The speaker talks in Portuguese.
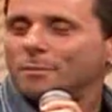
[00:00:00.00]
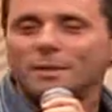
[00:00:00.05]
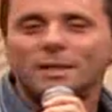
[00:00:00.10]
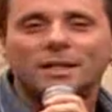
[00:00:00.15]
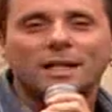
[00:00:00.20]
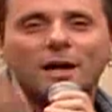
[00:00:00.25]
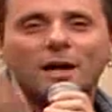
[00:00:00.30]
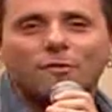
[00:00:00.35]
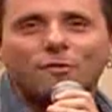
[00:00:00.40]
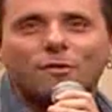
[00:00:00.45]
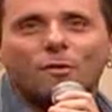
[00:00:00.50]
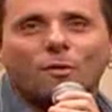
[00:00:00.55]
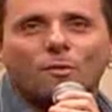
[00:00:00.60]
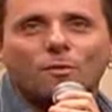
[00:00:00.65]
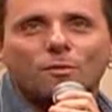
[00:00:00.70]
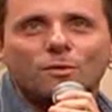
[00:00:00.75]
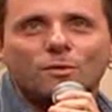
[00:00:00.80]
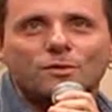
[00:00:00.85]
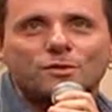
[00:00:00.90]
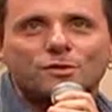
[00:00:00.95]
me dava
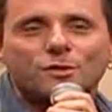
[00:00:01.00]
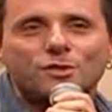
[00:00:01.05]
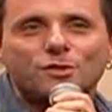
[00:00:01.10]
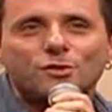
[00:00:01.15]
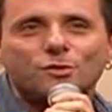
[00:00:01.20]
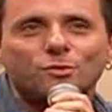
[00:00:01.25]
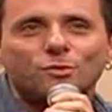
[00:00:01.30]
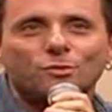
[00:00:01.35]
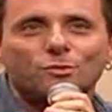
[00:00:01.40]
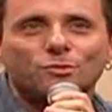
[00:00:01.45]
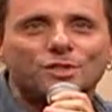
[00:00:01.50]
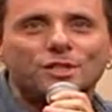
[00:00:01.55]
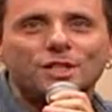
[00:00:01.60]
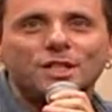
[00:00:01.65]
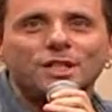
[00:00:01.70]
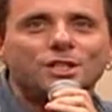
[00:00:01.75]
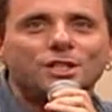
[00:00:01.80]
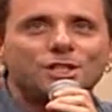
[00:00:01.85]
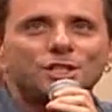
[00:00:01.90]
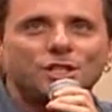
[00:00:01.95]
como se fosse um
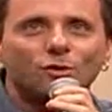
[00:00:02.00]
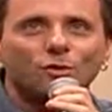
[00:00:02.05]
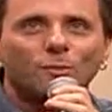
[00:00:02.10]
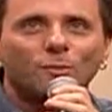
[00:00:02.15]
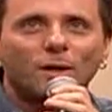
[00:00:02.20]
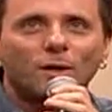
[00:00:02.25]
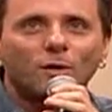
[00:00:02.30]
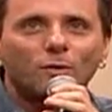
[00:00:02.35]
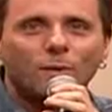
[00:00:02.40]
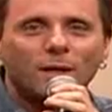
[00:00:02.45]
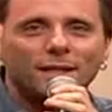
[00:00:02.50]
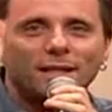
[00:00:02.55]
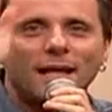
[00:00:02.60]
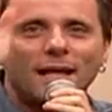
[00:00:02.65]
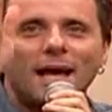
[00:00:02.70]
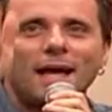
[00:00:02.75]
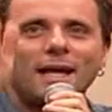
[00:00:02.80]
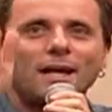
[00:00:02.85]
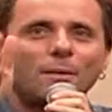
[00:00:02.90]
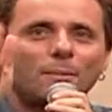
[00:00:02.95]
sentido, uma, uma
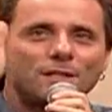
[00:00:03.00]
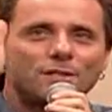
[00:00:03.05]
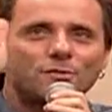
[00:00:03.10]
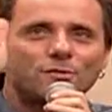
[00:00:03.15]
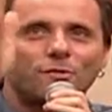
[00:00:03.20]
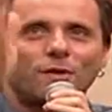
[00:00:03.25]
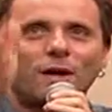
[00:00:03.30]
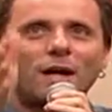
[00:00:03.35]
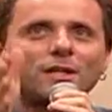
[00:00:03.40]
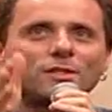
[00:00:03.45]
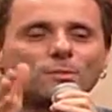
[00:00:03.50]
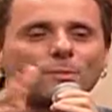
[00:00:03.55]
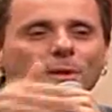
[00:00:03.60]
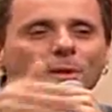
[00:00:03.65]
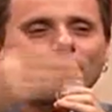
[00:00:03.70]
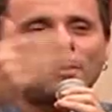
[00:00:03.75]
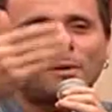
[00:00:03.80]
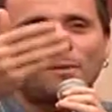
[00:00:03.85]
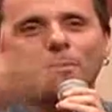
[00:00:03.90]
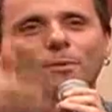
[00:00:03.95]
ideia mais fácil
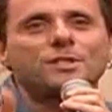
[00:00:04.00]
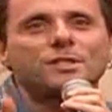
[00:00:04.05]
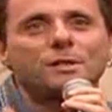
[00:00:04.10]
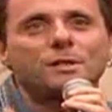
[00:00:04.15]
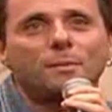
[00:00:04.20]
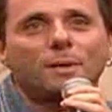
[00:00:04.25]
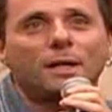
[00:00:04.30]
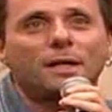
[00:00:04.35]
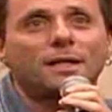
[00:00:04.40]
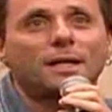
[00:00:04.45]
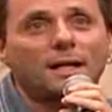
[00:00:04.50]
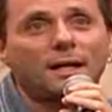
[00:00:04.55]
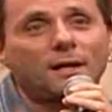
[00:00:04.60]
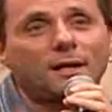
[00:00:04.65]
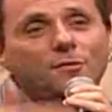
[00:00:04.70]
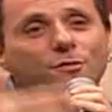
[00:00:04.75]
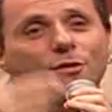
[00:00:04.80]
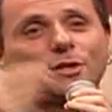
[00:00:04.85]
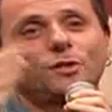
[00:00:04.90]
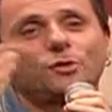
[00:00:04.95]
para me aproximar
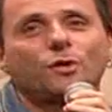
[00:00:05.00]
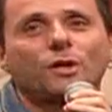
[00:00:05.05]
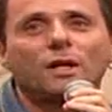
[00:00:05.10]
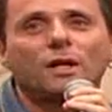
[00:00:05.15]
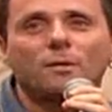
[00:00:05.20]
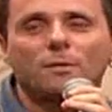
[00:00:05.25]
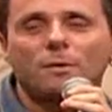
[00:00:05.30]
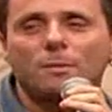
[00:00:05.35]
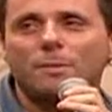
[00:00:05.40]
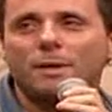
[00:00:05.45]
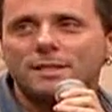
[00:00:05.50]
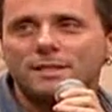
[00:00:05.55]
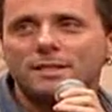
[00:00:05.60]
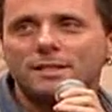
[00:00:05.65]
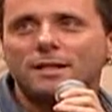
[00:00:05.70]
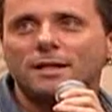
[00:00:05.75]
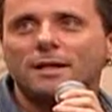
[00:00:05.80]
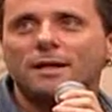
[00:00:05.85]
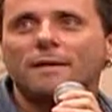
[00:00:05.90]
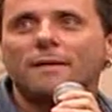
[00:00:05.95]
daquela aventura que me
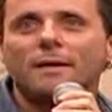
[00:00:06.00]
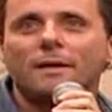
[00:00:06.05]
parecia